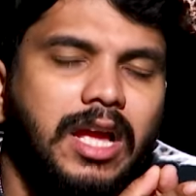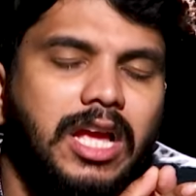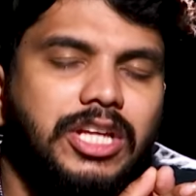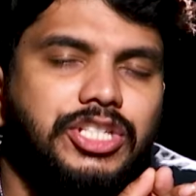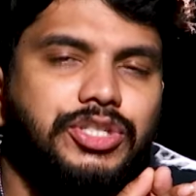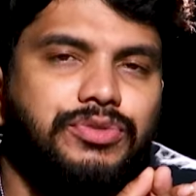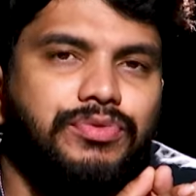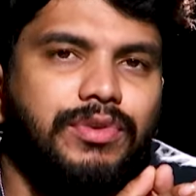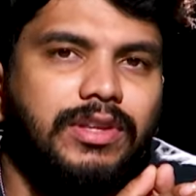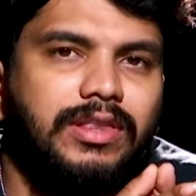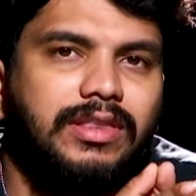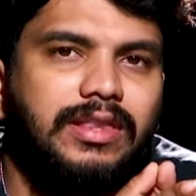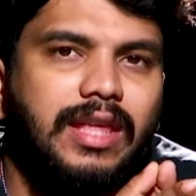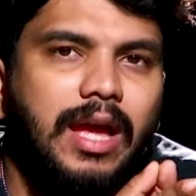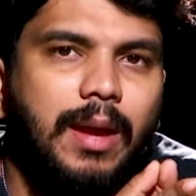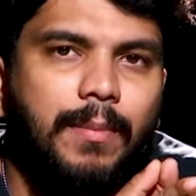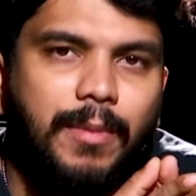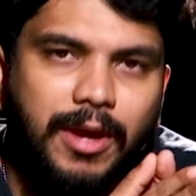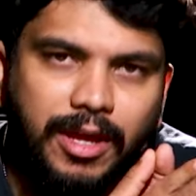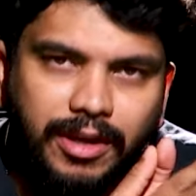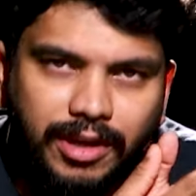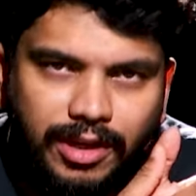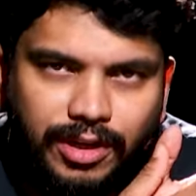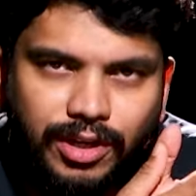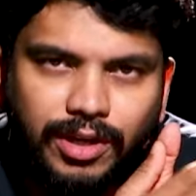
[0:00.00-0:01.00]

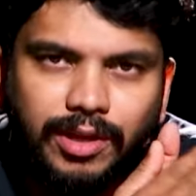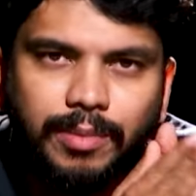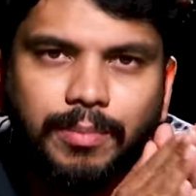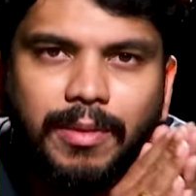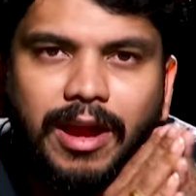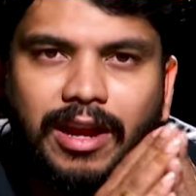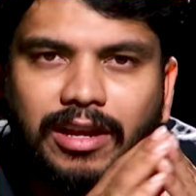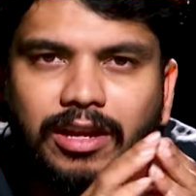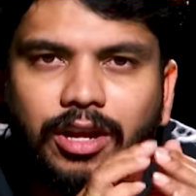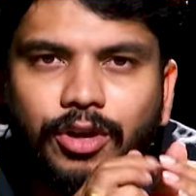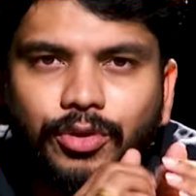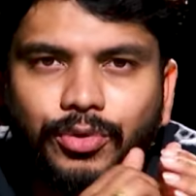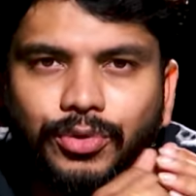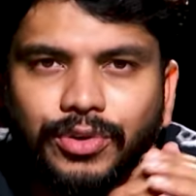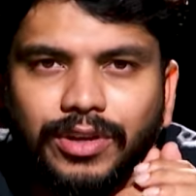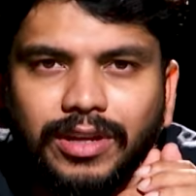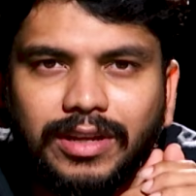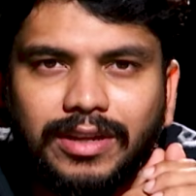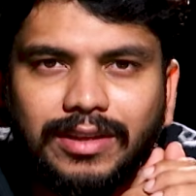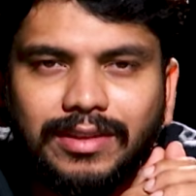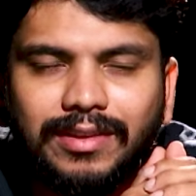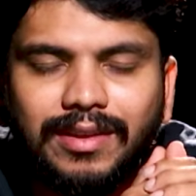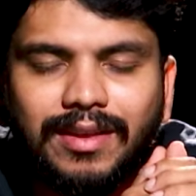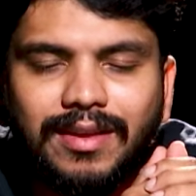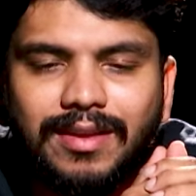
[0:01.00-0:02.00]
అశ్వత్థామ నిన్న మాట్లాడుకున్నాం
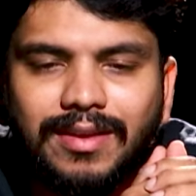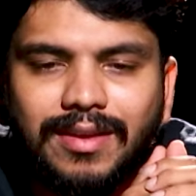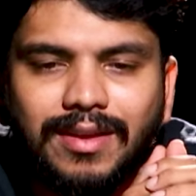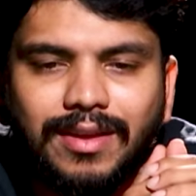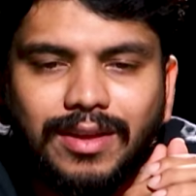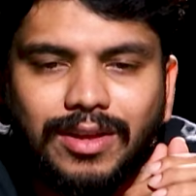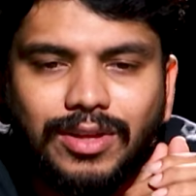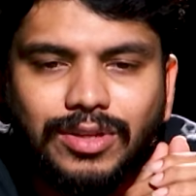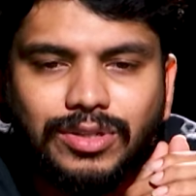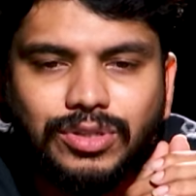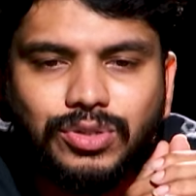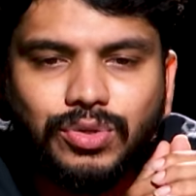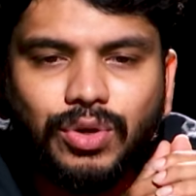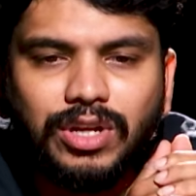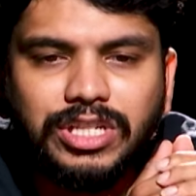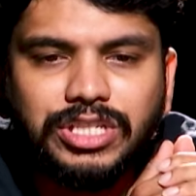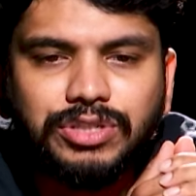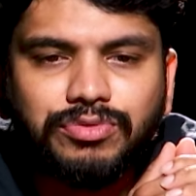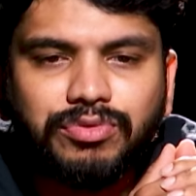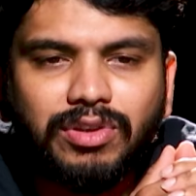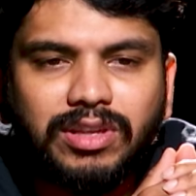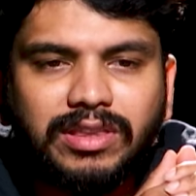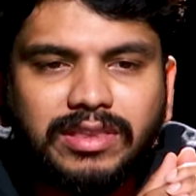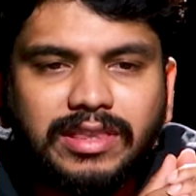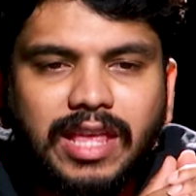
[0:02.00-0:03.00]
కదా సో
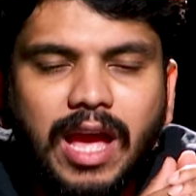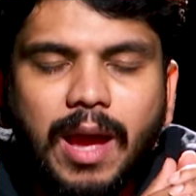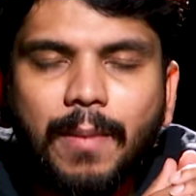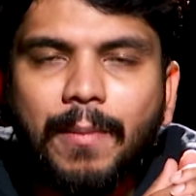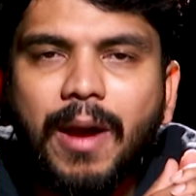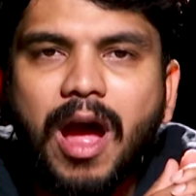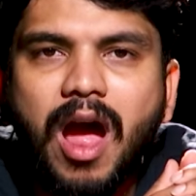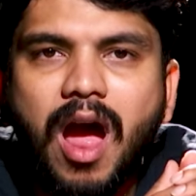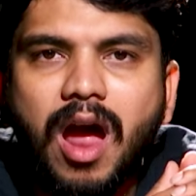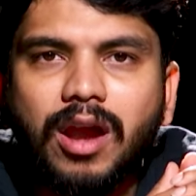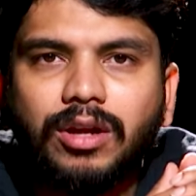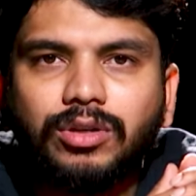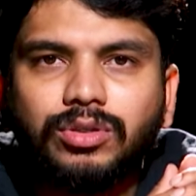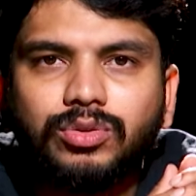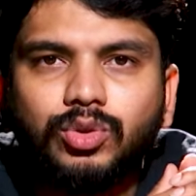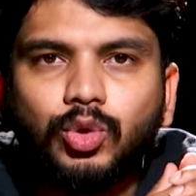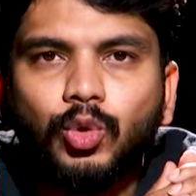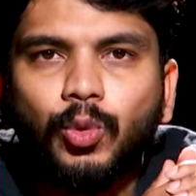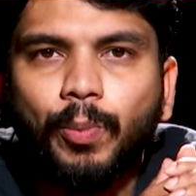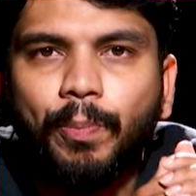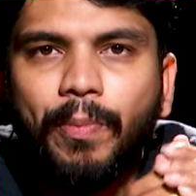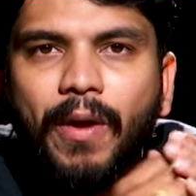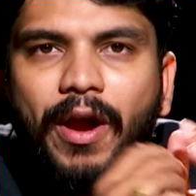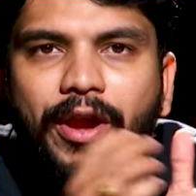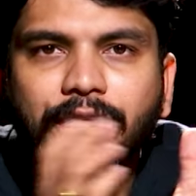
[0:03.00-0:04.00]
అశ్వత్థామ
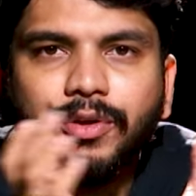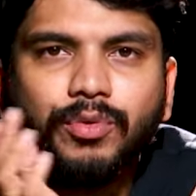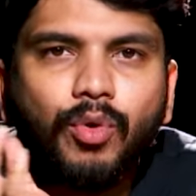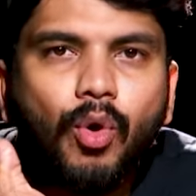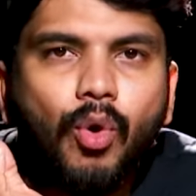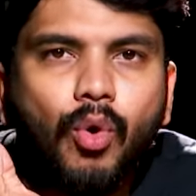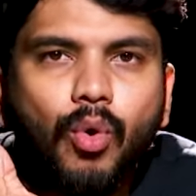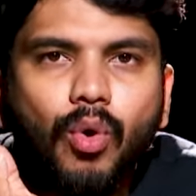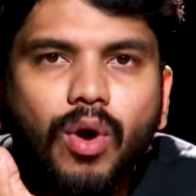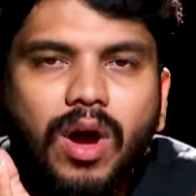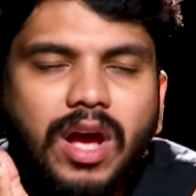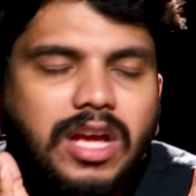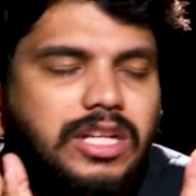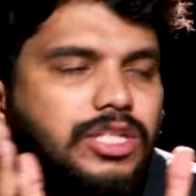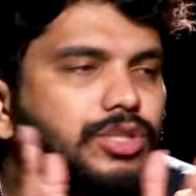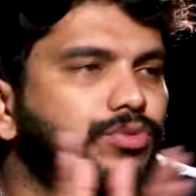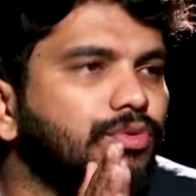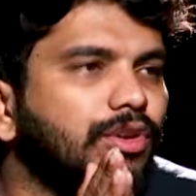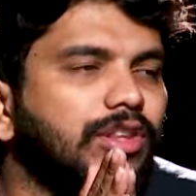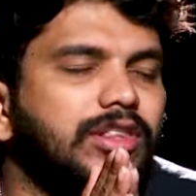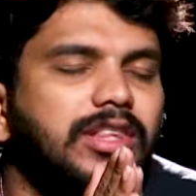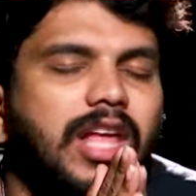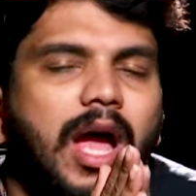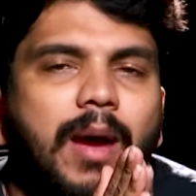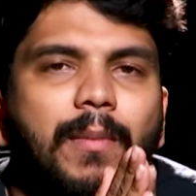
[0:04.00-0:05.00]
టూ పాయింట్ ఓ
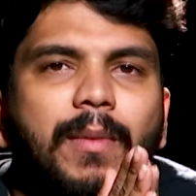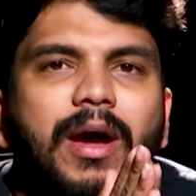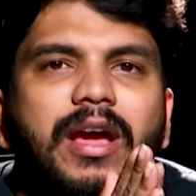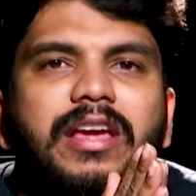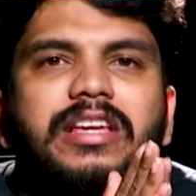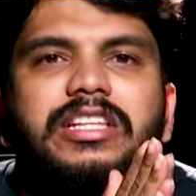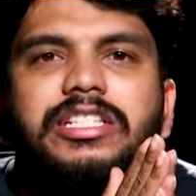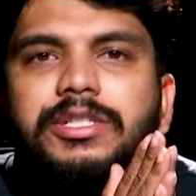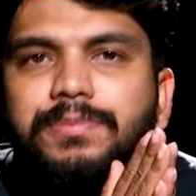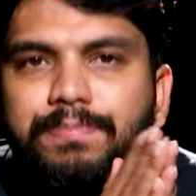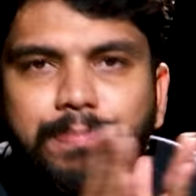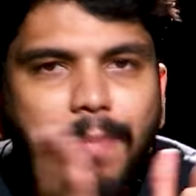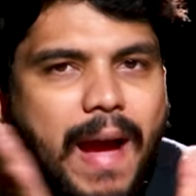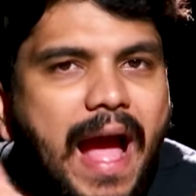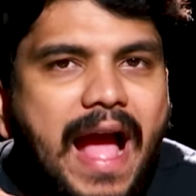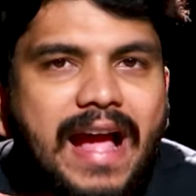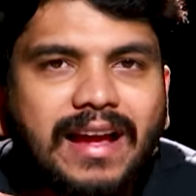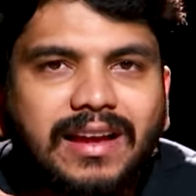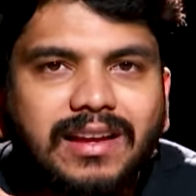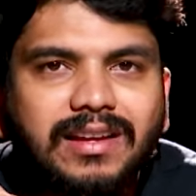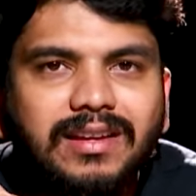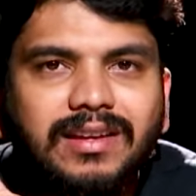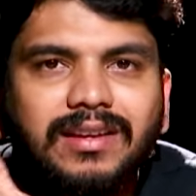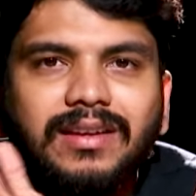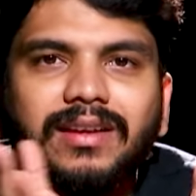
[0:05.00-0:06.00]
అశ్వత్థామ ఈజ్
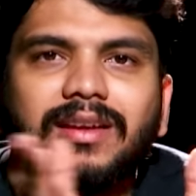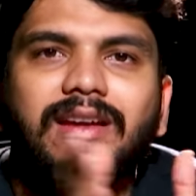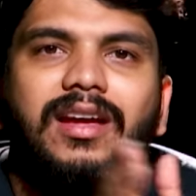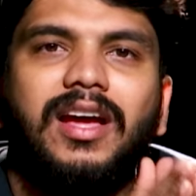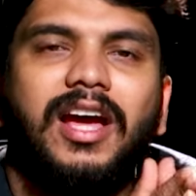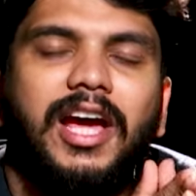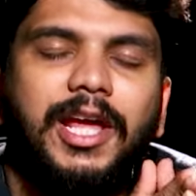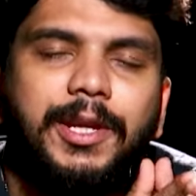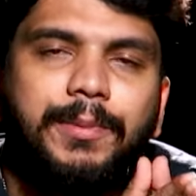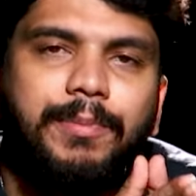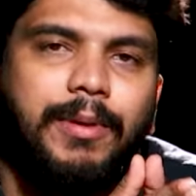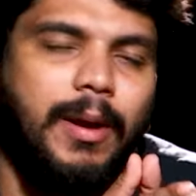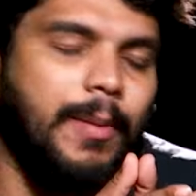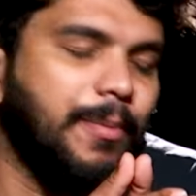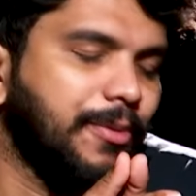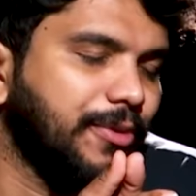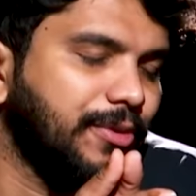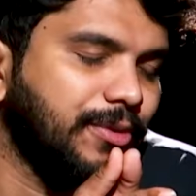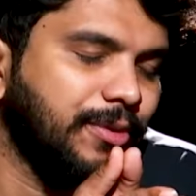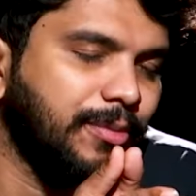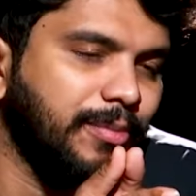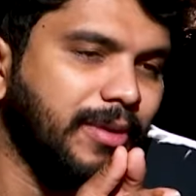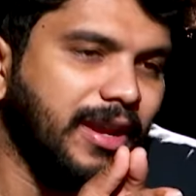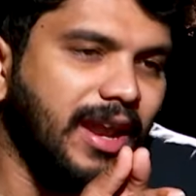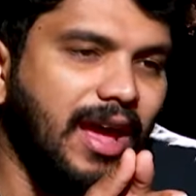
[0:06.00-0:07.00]
బ్యాక్ అని
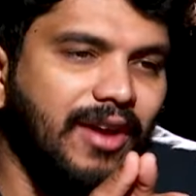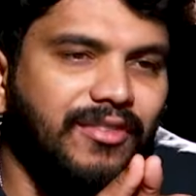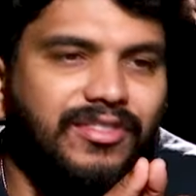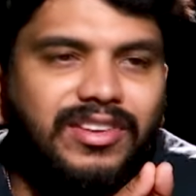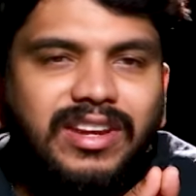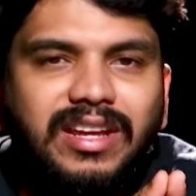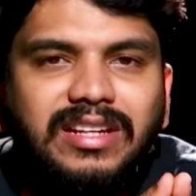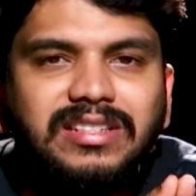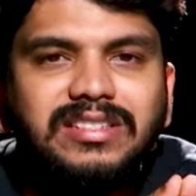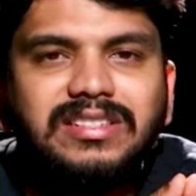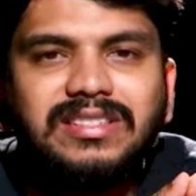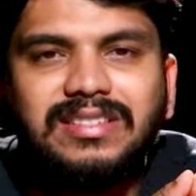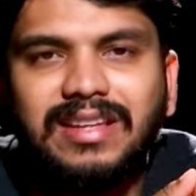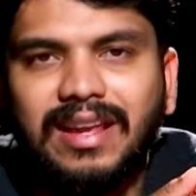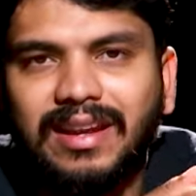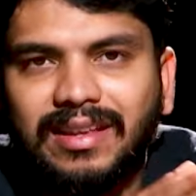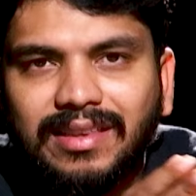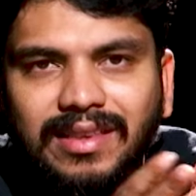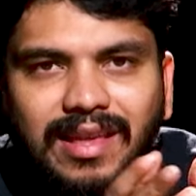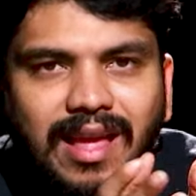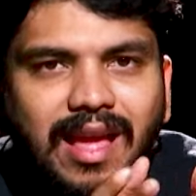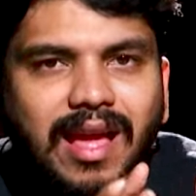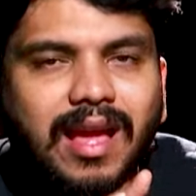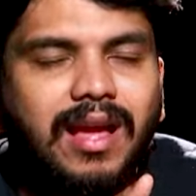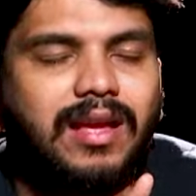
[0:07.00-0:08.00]
పాపం మన అవినాష్
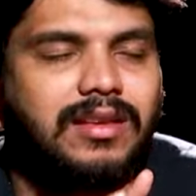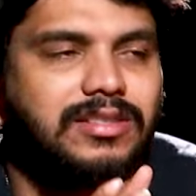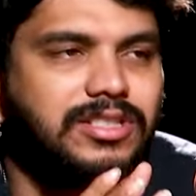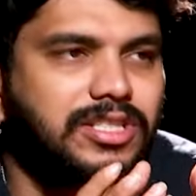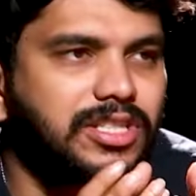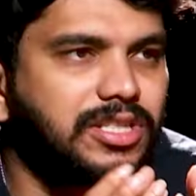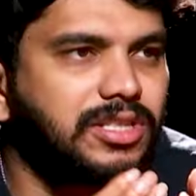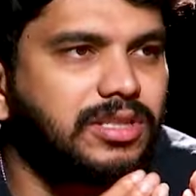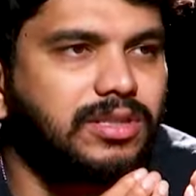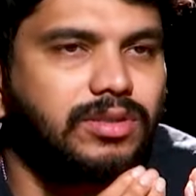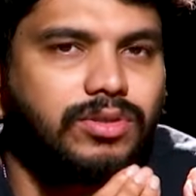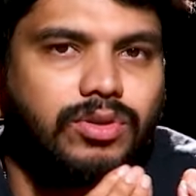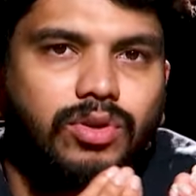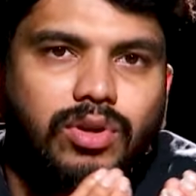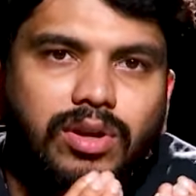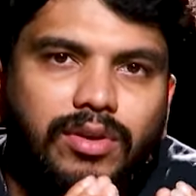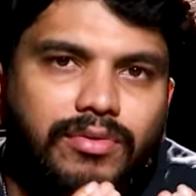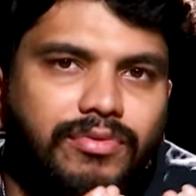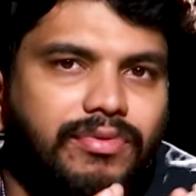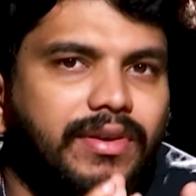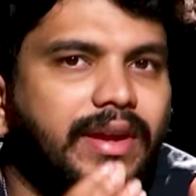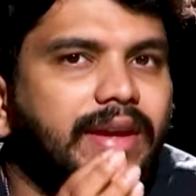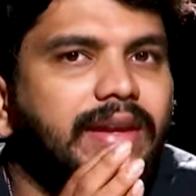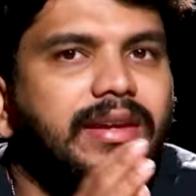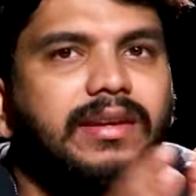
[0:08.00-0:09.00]
సరదా జస్ట్ ఒక
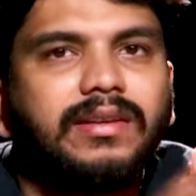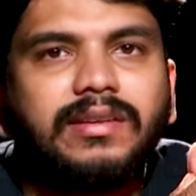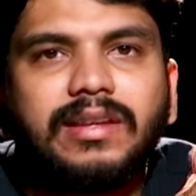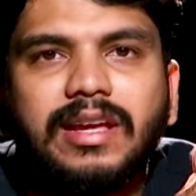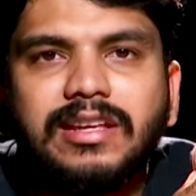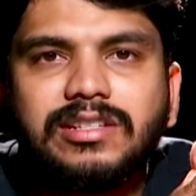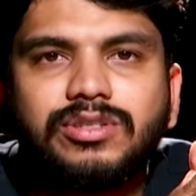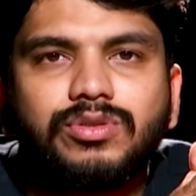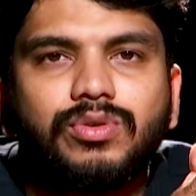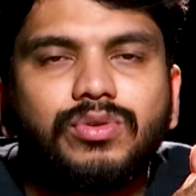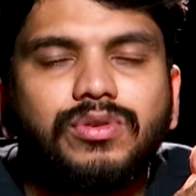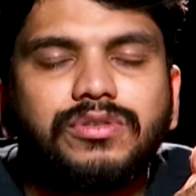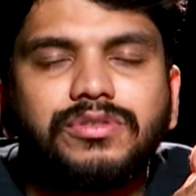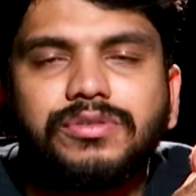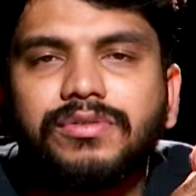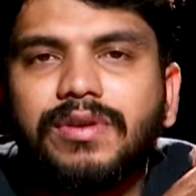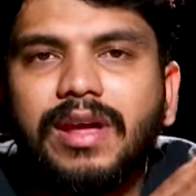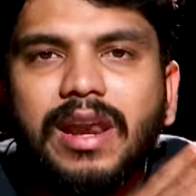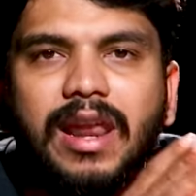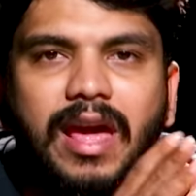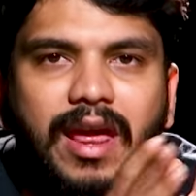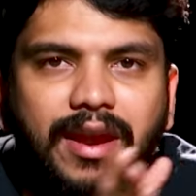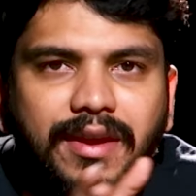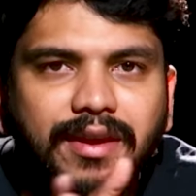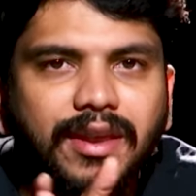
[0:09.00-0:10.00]
ఫన్ టాస్క్ కోసం
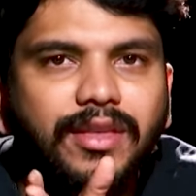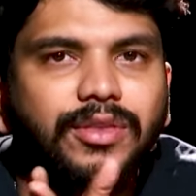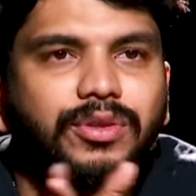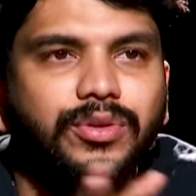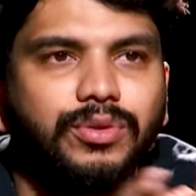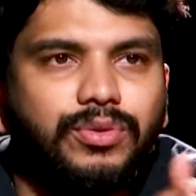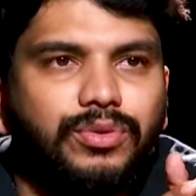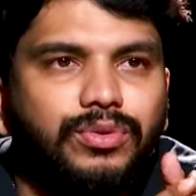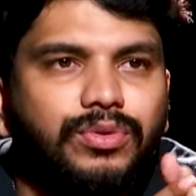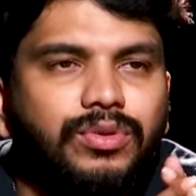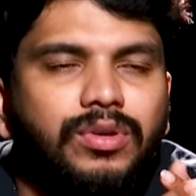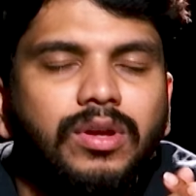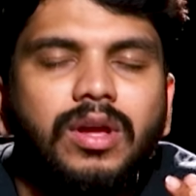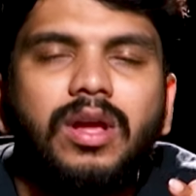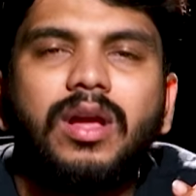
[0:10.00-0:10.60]
అలా అన్నందుకు